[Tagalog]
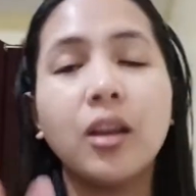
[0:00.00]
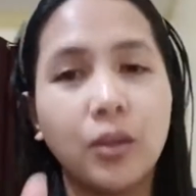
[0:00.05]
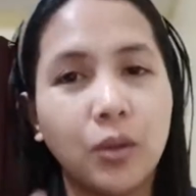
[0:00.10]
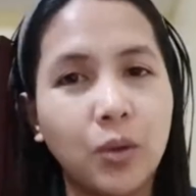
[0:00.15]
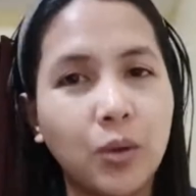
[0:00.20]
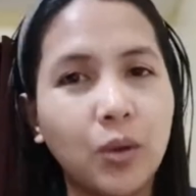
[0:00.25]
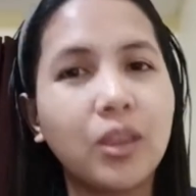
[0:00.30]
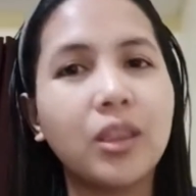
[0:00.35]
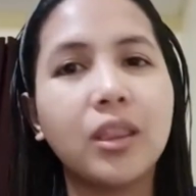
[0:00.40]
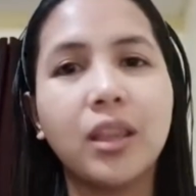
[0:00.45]

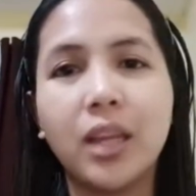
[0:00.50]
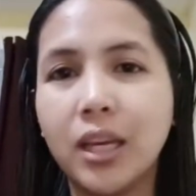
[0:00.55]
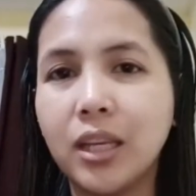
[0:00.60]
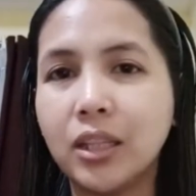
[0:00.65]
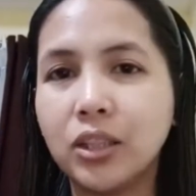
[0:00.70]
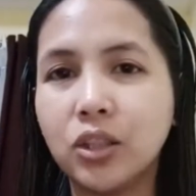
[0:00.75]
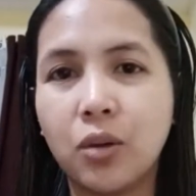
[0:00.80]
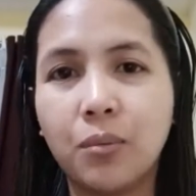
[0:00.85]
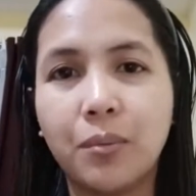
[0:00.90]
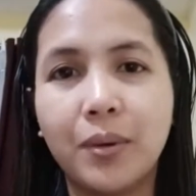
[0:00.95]
Good thing,
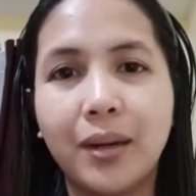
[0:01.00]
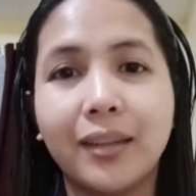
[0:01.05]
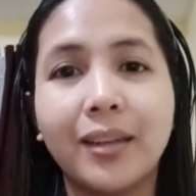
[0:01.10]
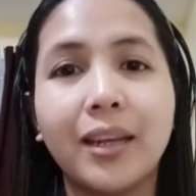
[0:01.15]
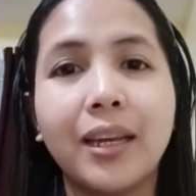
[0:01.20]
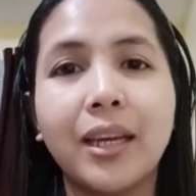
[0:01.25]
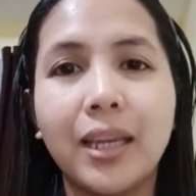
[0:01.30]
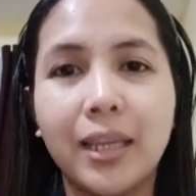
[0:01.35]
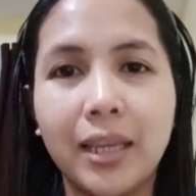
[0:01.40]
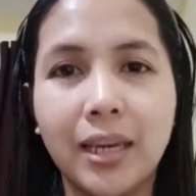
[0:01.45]
sobrang
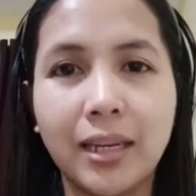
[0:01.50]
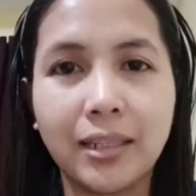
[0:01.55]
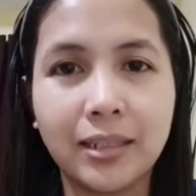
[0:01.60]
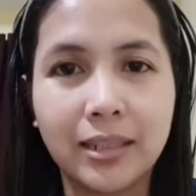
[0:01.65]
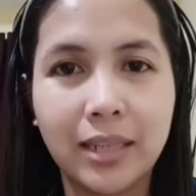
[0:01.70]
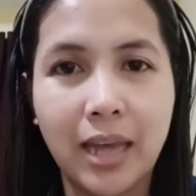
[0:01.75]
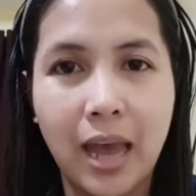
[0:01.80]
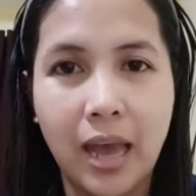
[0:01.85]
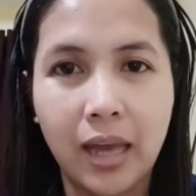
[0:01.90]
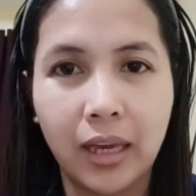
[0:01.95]
naghiyang
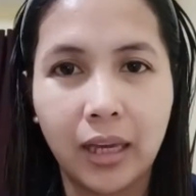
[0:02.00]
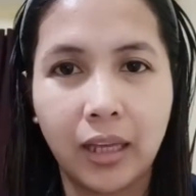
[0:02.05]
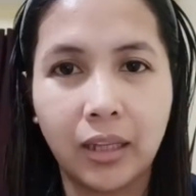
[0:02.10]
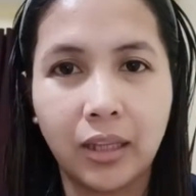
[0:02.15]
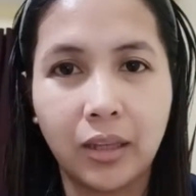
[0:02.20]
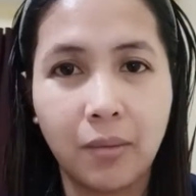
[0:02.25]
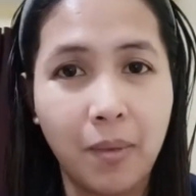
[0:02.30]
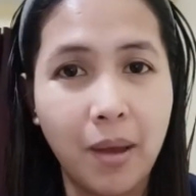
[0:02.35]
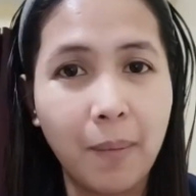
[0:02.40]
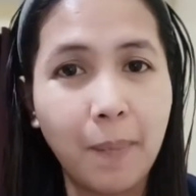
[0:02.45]
sa akin. Diba?